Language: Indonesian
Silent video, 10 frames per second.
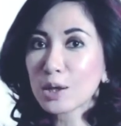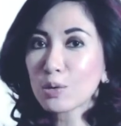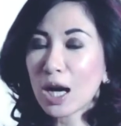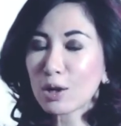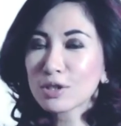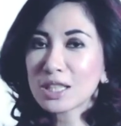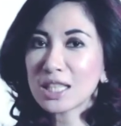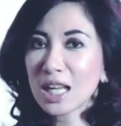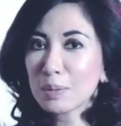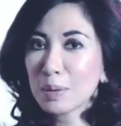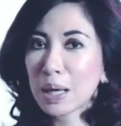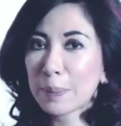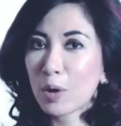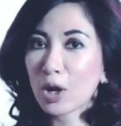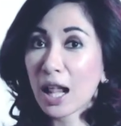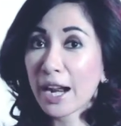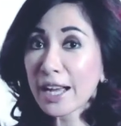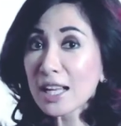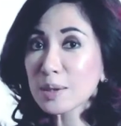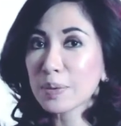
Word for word: Nah, itu harus dihindari beberapa olahraga